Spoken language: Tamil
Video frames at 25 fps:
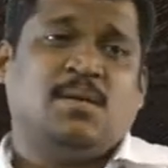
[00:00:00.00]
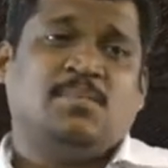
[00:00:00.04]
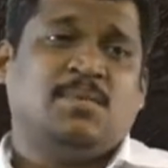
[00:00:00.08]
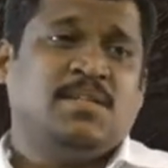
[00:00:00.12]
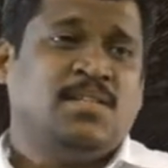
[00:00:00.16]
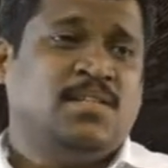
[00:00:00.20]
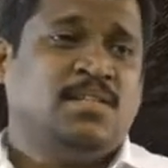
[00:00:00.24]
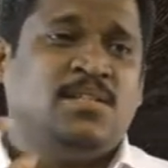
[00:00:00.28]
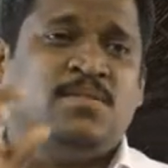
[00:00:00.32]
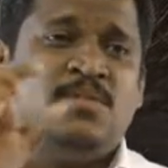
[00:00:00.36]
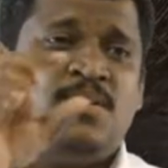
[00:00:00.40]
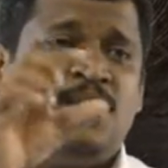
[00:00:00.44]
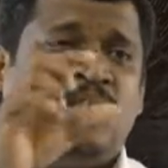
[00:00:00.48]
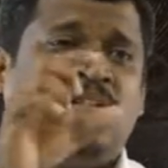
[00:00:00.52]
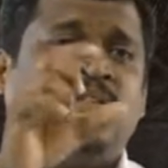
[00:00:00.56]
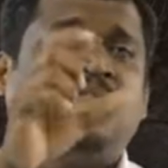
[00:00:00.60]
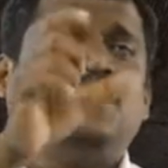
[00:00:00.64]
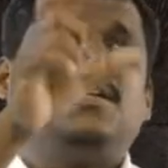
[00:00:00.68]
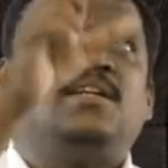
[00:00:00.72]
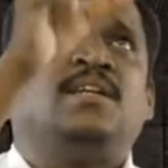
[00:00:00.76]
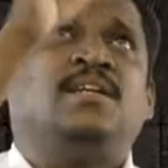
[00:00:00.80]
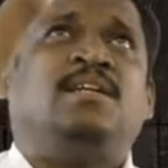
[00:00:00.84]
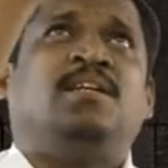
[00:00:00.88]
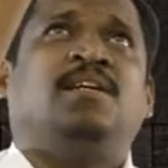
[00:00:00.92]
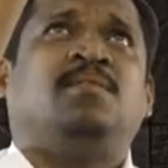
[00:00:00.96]
நாம் இது
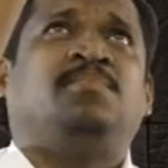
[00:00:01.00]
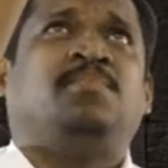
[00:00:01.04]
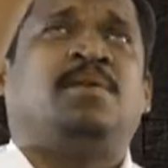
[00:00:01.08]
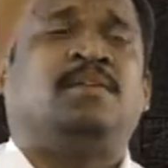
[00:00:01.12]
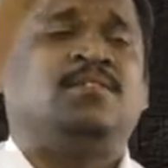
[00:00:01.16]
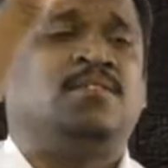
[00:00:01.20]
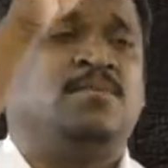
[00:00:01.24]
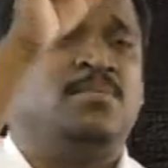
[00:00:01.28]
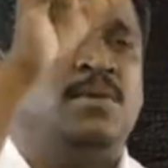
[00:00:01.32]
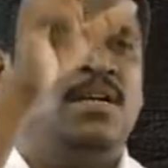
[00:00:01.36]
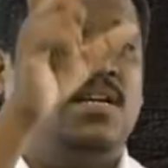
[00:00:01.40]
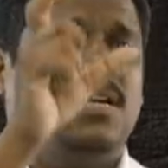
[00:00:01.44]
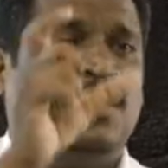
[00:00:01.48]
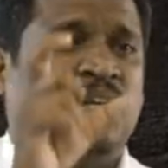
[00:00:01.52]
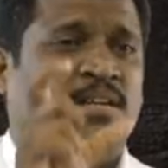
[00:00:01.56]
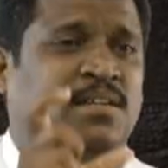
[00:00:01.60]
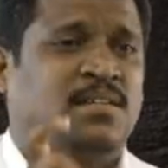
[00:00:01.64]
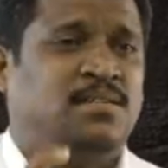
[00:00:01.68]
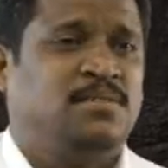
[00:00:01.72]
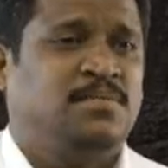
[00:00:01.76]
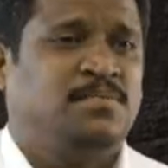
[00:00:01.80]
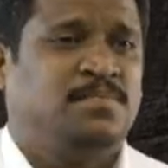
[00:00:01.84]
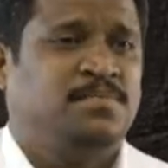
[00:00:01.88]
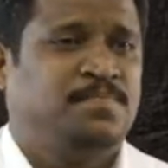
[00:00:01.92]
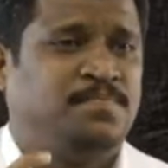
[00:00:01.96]
வரைக்கும் நிறைய பார்த்தோம்
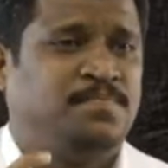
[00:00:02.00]
இல்லையா